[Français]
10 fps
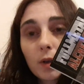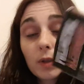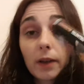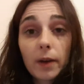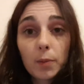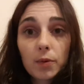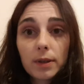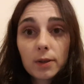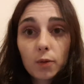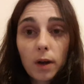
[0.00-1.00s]
je savais un peu
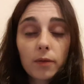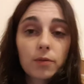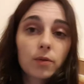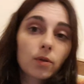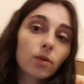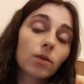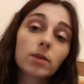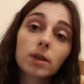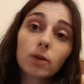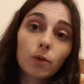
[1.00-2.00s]
l'histoire vu que c'est